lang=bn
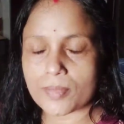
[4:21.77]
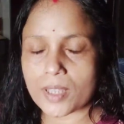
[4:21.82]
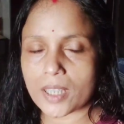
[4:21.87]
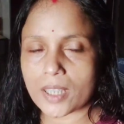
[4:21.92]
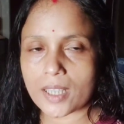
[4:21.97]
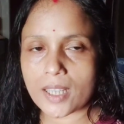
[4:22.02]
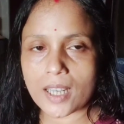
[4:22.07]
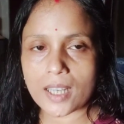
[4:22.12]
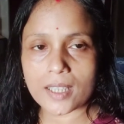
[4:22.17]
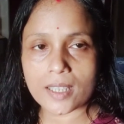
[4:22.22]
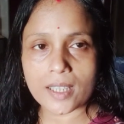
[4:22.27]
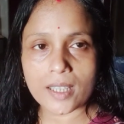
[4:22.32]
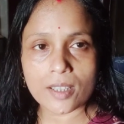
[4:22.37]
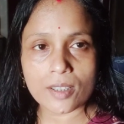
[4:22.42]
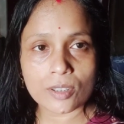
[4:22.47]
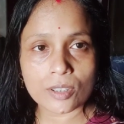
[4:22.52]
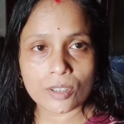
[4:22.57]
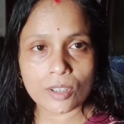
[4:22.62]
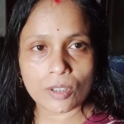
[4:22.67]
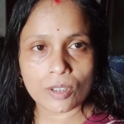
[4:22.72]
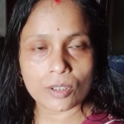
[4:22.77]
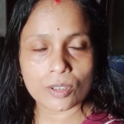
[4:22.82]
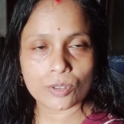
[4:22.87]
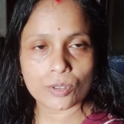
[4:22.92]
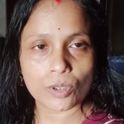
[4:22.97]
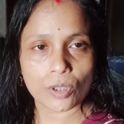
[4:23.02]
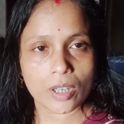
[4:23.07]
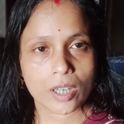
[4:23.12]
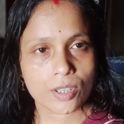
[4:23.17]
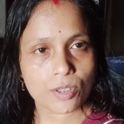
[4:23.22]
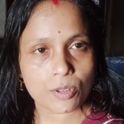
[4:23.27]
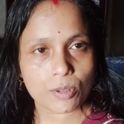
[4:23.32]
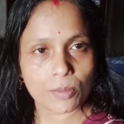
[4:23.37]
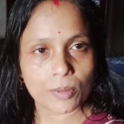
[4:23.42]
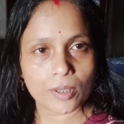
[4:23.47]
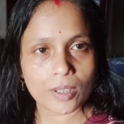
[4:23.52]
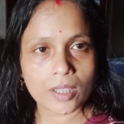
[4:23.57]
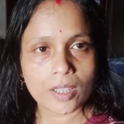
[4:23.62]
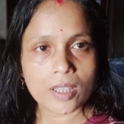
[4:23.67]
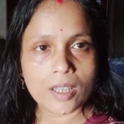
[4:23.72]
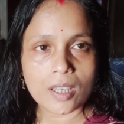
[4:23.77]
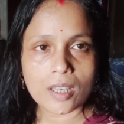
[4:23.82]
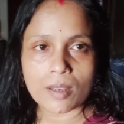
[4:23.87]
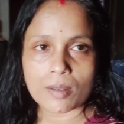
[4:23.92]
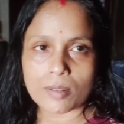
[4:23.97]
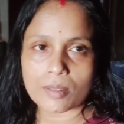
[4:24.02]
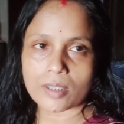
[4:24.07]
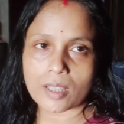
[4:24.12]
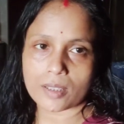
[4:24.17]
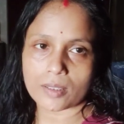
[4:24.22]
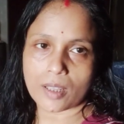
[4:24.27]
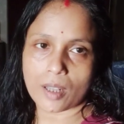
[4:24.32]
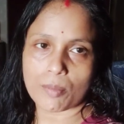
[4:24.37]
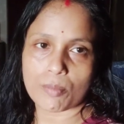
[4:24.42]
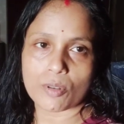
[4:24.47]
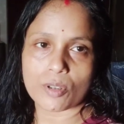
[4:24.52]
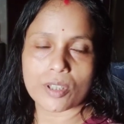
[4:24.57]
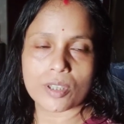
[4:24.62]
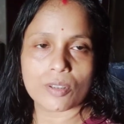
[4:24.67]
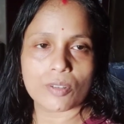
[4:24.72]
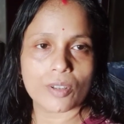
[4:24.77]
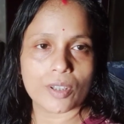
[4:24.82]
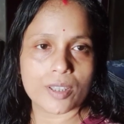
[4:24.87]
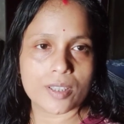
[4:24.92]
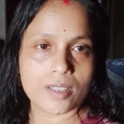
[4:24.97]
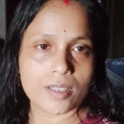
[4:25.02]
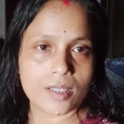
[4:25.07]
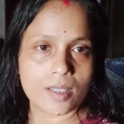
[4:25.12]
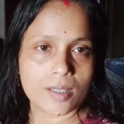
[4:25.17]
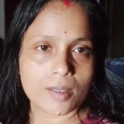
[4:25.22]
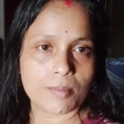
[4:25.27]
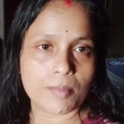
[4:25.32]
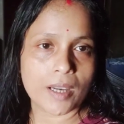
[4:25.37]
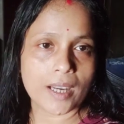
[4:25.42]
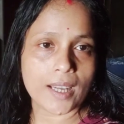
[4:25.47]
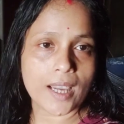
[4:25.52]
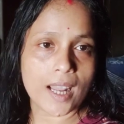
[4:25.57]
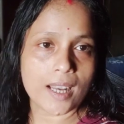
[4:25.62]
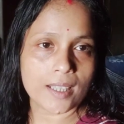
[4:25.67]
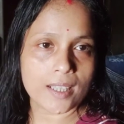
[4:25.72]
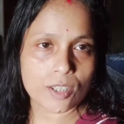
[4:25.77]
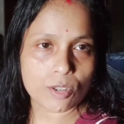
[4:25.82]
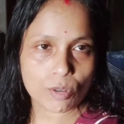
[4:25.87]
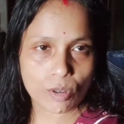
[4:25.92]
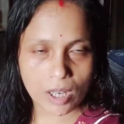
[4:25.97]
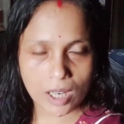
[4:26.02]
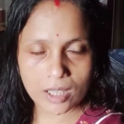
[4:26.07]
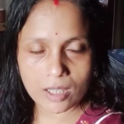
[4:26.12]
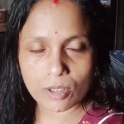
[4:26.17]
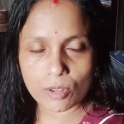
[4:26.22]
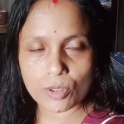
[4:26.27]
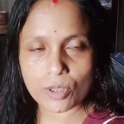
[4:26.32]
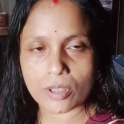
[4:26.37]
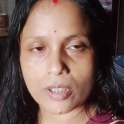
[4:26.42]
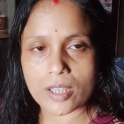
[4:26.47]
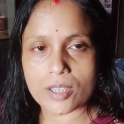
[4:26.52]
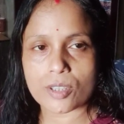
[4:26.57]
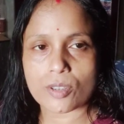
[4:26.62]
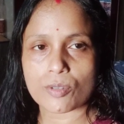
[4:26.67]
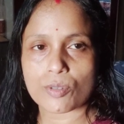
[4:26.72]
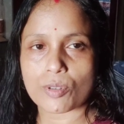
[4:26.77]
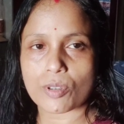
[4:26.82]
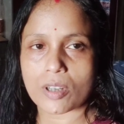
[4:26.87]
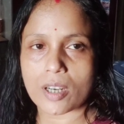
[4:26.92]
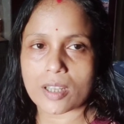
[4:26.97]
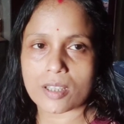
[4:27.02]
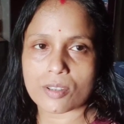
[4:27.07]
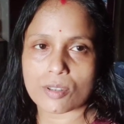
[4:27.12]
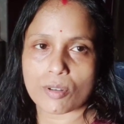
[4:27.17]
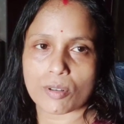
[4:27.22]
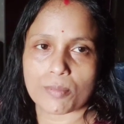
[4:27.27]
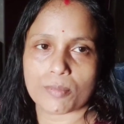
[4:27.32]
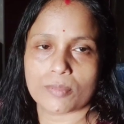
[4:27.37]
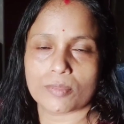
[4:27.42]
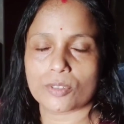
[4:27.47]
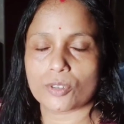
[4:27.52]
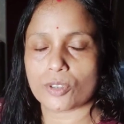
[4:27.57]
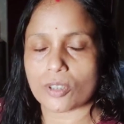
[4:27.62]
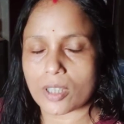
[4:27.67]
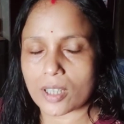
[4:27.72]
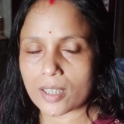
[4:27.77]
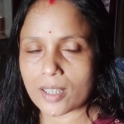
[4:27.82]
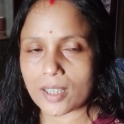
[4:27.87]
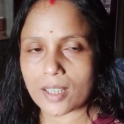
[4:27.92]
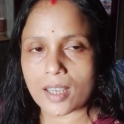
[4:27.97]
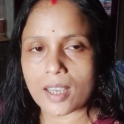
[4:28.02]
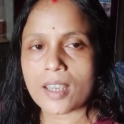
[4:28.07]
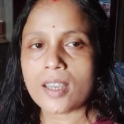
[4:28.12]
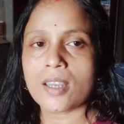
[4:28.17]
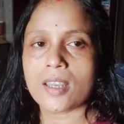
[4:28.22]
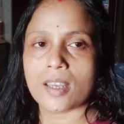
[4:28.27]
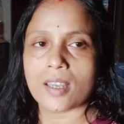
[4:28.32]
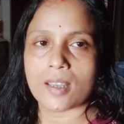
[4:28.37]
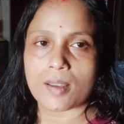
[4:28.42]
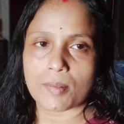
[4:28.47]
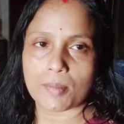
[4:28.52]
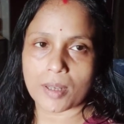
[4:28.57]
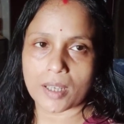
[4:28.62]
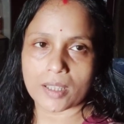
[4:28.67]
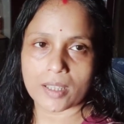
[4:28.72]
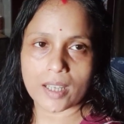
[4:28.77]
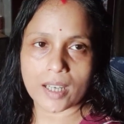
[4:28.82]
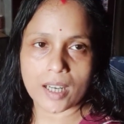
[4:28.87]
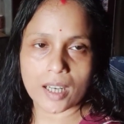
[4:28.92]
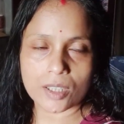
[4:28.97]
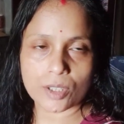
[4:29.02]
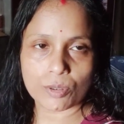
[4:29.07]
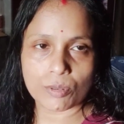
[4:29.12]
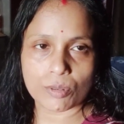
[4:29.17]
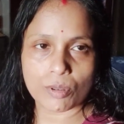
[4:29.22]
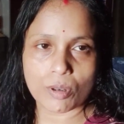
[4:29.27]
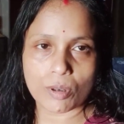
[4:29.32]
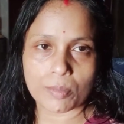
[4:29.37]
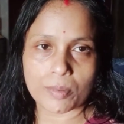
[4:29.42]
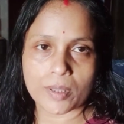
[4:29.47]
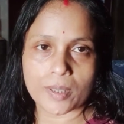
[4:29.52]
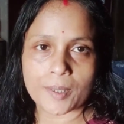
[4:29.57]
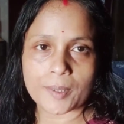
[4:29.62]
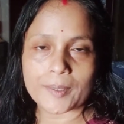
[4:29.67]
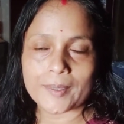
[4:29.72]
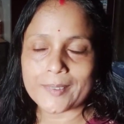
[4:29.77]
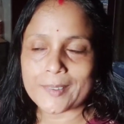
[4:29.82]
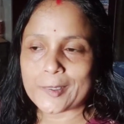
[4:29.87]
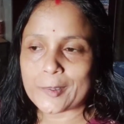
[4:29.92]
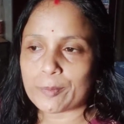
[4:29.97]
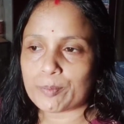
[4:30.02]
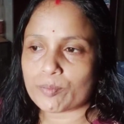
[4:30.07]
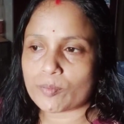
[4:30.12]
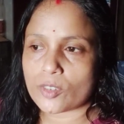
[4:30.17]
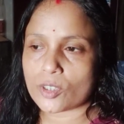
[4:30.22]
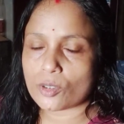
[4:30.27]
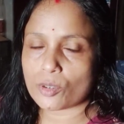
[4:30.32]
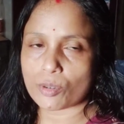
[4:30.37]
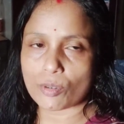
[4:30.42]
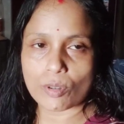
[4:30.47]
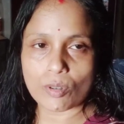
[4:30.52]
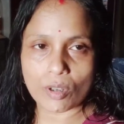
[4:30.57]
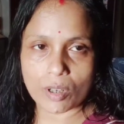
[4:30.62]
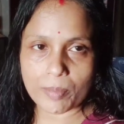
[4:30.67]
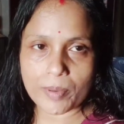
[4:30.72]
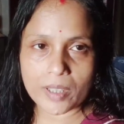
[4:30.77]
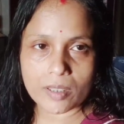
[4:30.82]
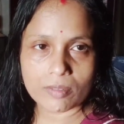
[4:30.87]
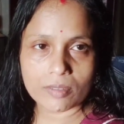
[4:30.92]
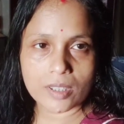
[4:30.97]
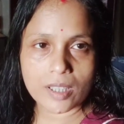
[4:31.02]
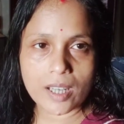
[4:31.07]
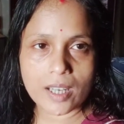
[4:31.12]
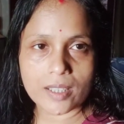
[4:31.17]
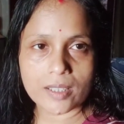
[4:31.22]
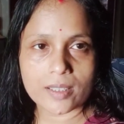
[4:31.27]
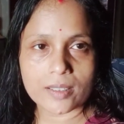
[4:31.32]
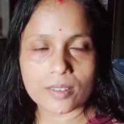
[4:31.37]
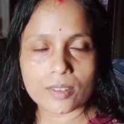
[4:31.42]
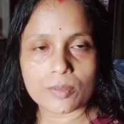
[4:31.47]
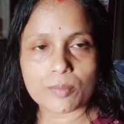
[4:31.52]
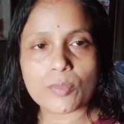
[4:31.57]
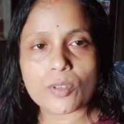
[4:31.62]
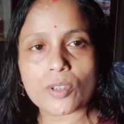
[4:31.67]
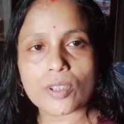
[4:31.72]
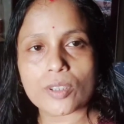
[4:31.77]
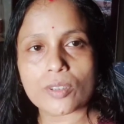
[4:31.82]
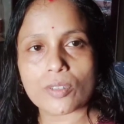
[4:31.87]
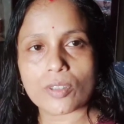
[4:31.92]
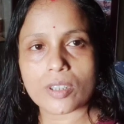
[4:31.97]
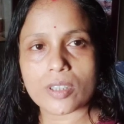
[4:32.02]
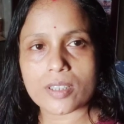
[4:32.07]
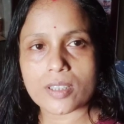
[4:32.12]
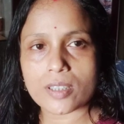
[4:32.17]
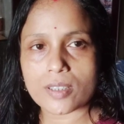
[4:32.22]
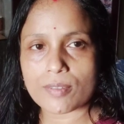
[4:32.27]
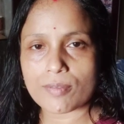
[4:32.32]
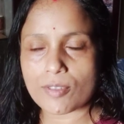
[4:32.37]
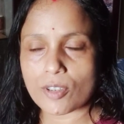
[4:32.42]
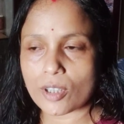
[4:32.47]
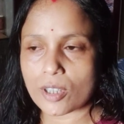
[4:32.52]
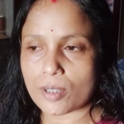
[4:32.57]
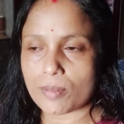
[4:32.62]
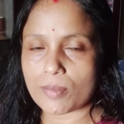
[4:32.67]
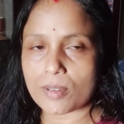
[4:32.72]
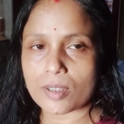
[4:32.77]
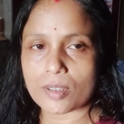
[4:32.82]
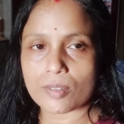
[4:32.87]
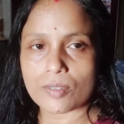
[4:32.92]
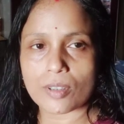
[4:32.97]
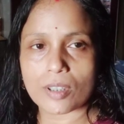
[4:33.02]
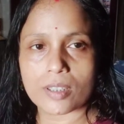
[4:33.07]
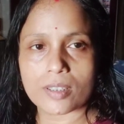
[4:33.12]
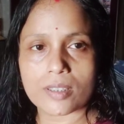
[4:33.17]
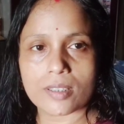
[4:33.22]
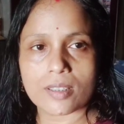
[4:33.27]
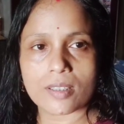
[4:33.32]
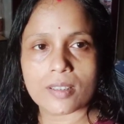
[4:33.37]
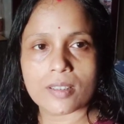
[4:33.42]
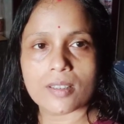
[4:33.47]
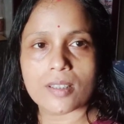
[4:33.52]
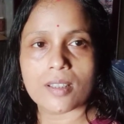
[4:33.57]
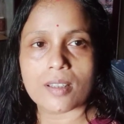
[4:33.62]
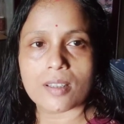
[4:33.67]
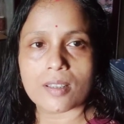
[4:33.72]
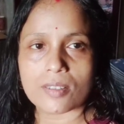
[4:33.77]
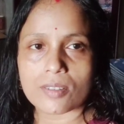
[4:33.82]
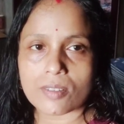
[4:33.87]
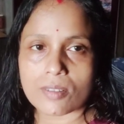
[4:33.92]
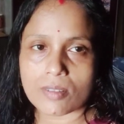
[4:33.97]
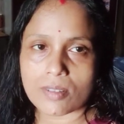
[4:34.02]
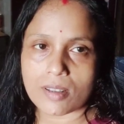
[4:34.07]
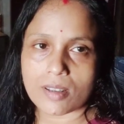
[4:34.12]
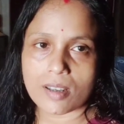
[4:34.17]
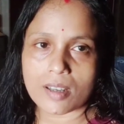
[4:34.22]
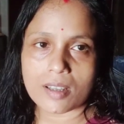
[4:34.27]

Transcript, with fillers: মানে কালকে ছটার সময় ডাক্তার বুকিং হয়েছে মানে কালকে সকাল ছটা ছটার ছটা থেকে মানে দেখা শুরু হবে শুরু করবেন উনি আর কি তো বুকিং করেছে ফোনেই বুকিং করেছে তো